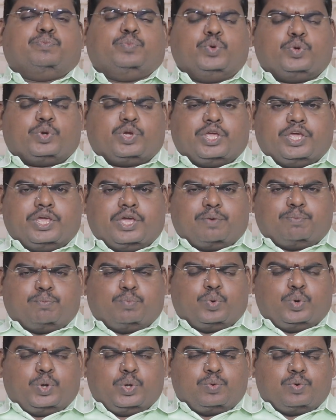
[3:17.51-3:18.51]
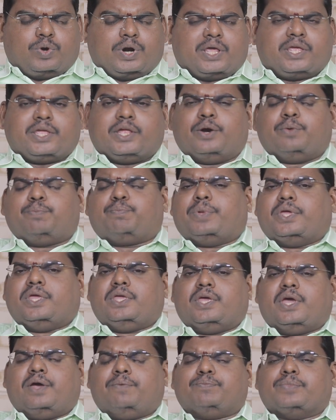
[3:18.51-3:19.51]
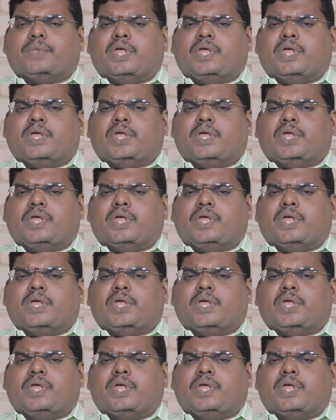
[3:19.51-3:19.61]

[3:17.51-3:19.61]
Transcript: முக்கிய முடிவுகளை எடுப்பீங்க